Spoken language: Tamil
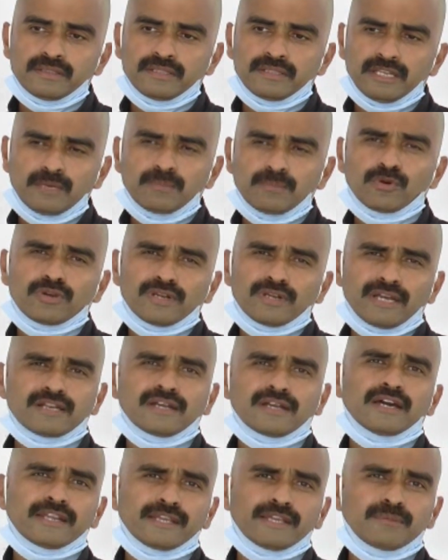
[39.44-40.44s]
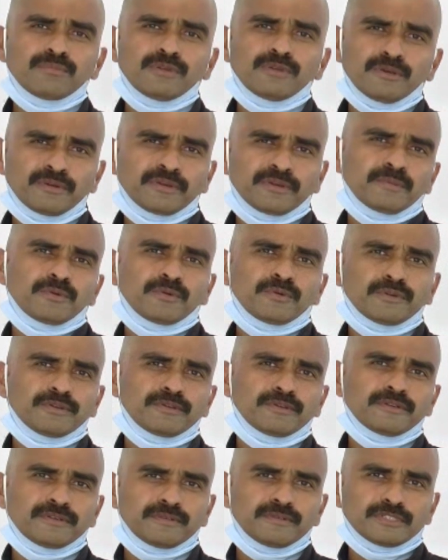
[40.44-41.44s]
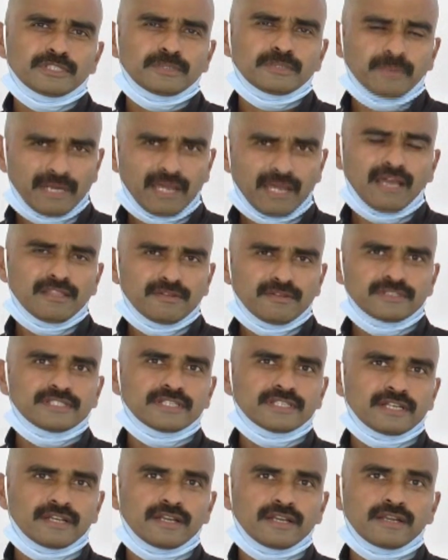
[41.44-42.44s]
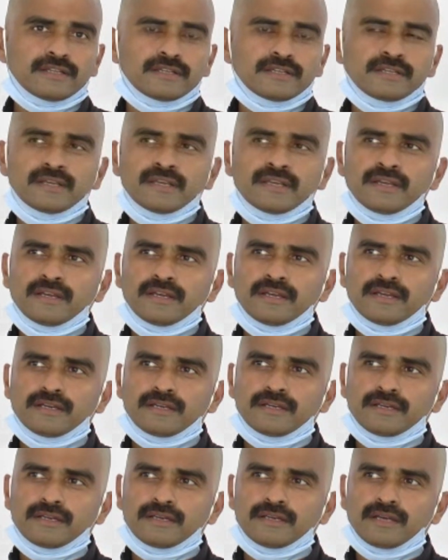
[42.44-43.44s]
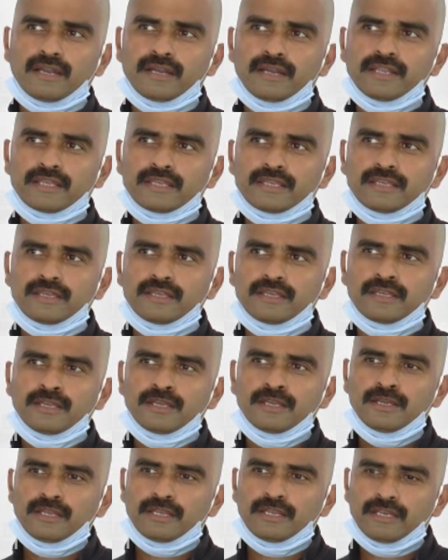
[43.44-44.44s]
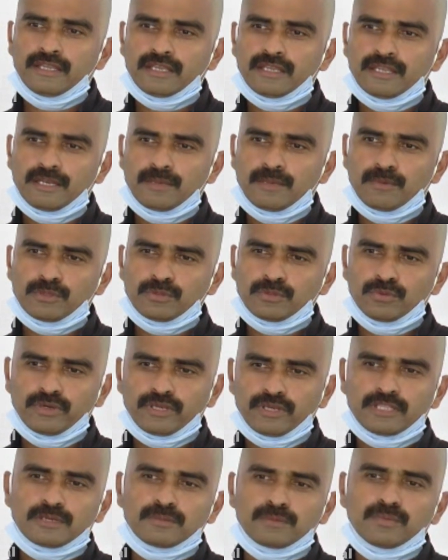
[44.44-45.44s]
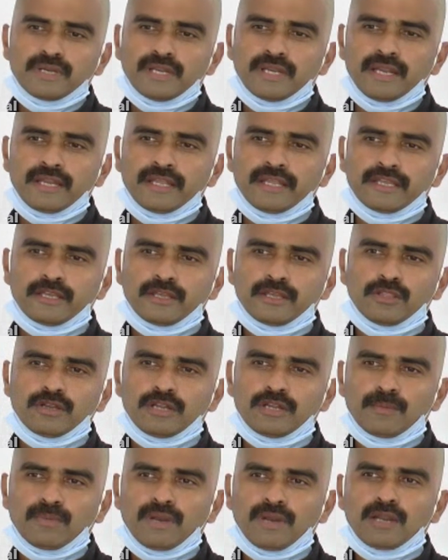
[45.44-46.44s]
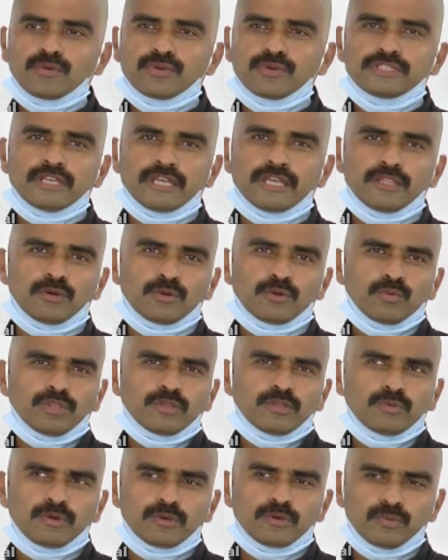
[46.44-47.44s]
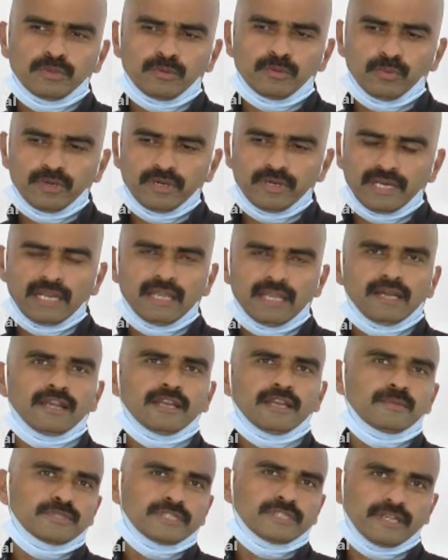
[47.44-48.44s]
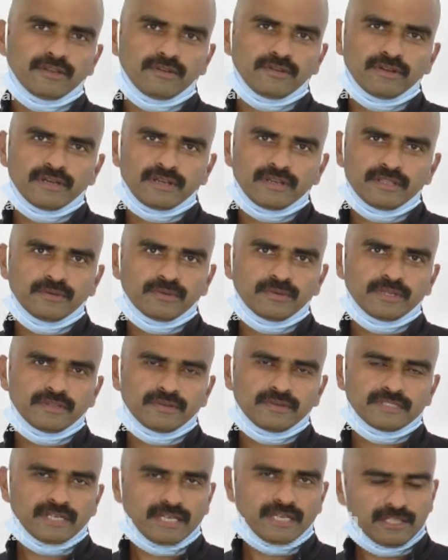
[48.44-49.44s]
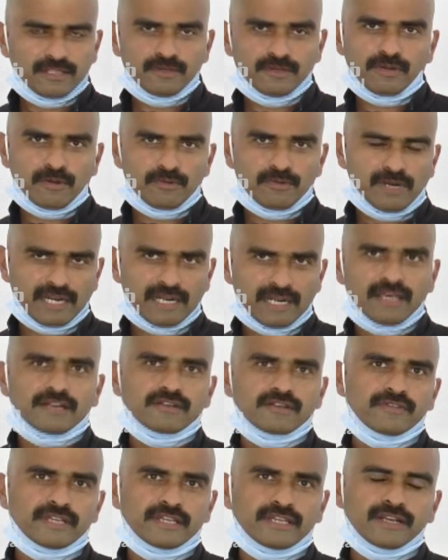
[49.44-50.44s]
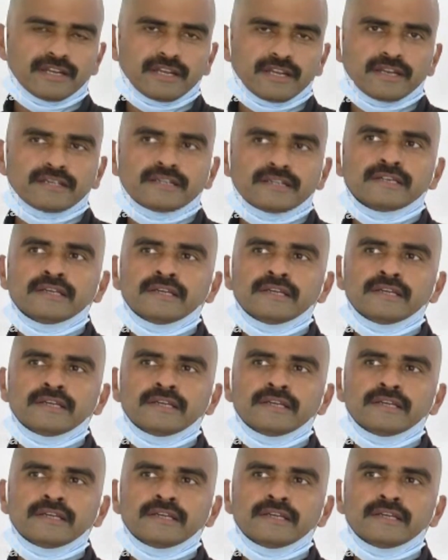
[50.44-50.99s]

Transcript: தினம் ஒரு நற்காரியம்னு ஒன்று ஒன்று வச்சுருப்பேன் நான் அதை வச்சுருக்கேன் நான் அன்னைக்கு இன்றைக்கி நம்ம தூங்குறதுக்கு முன்னாடி ஏதோ நம்மளால் முடிஞ்ச ஏதோ ஒரு ஒரு ஒரு ஒரு நல்ல காரியம் நம்ம செய்யணுங்கிறது ஒரு இது வச்சுருக்கேன் அதுதான் நான் உங்களை எல்லாருக்கும் வைக்கிறேன் நான்